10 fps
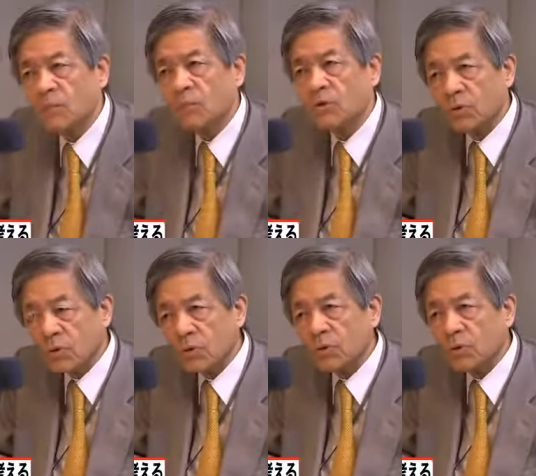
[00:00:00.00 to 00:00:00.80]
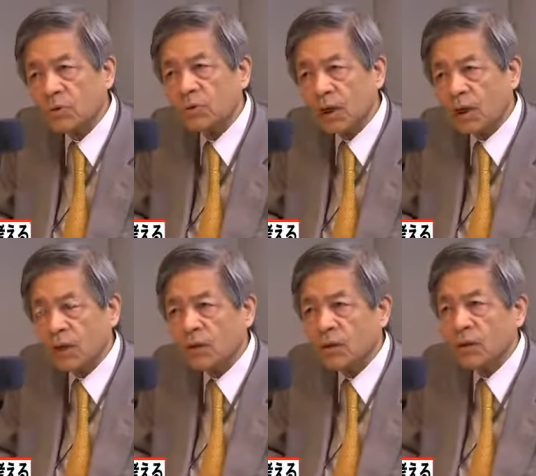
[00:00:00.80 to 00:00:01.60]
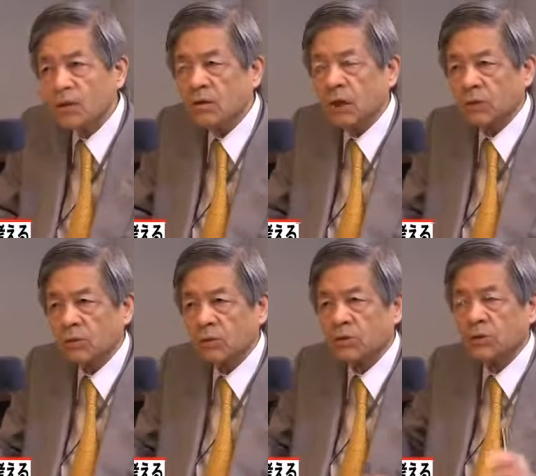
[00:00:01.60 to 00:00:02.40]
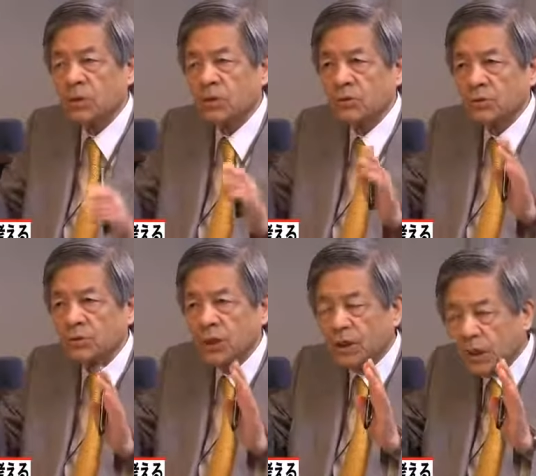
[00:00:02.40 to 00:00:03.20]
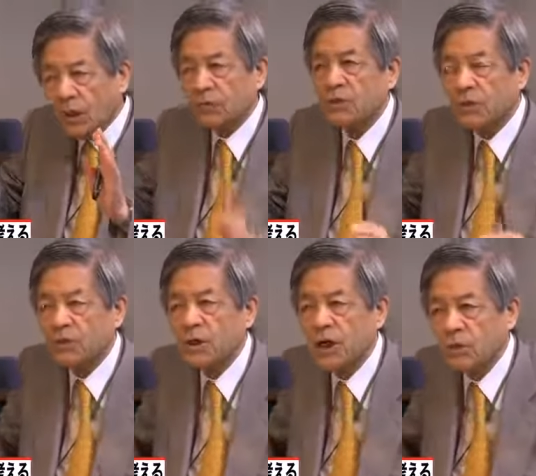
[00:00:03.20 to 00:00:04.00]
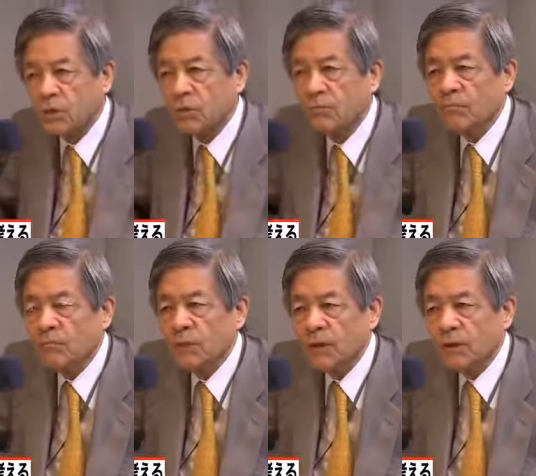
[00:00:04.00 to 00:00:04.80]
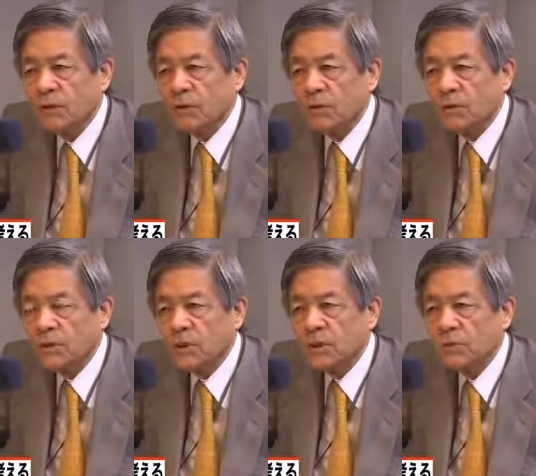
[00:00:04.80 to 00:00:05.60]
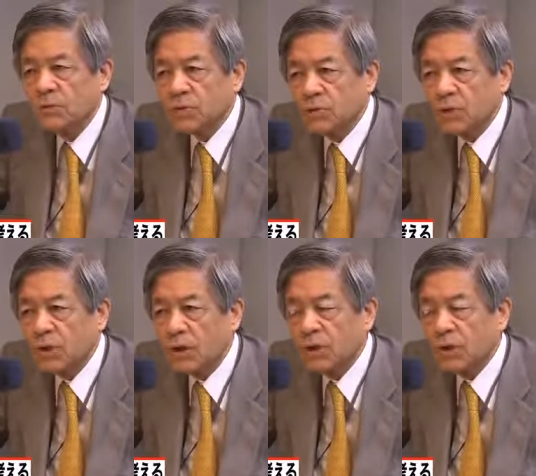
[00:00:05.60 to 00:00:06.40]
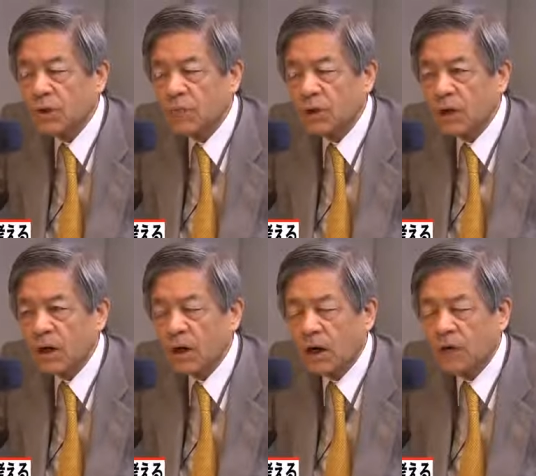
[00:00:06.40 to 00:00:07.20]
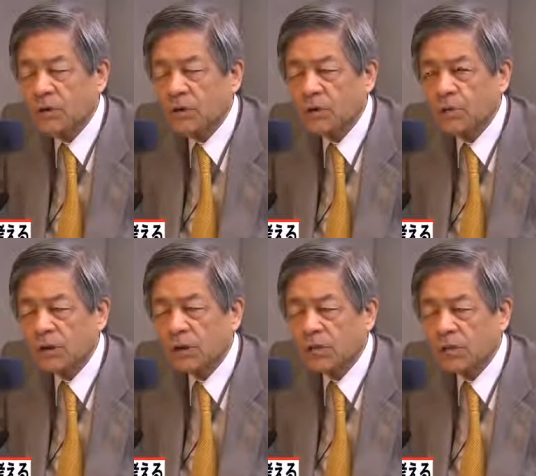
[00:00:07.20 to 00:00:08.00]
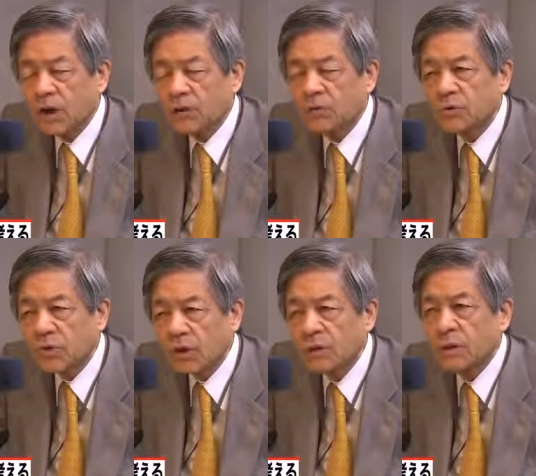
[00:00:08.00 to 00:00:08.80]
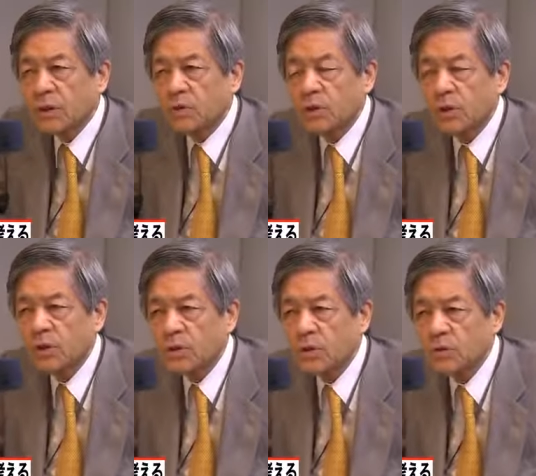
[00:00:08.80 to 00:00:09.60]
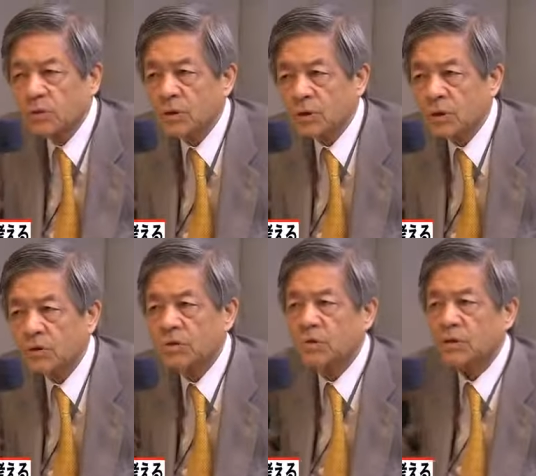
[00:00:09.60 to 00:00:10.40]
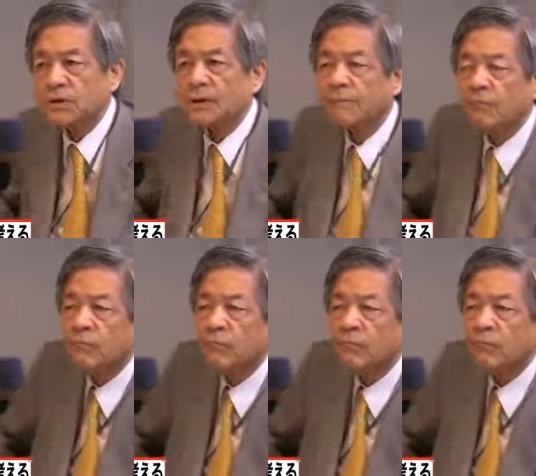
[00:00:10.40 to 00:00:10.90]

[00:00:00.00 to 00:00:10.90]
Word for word: むしろねあのそういう戦争をできない国にしないとできる国にしておくとあんな、ま、過ちをまた繰り返すことになるこれが戦争反対が強かった。